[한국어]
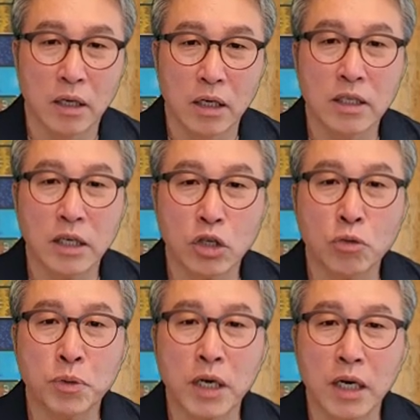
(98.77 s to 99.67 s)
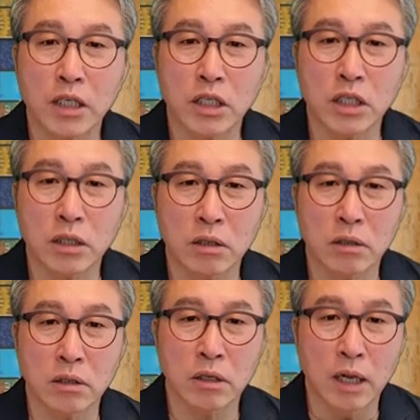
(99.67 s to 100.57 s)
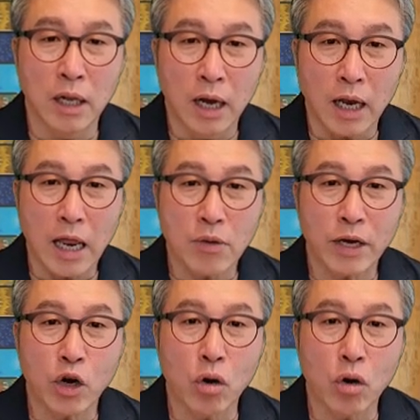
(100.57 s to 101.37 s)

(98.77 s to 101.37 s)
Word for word: 1장에서 10장까지는 그 하나님과의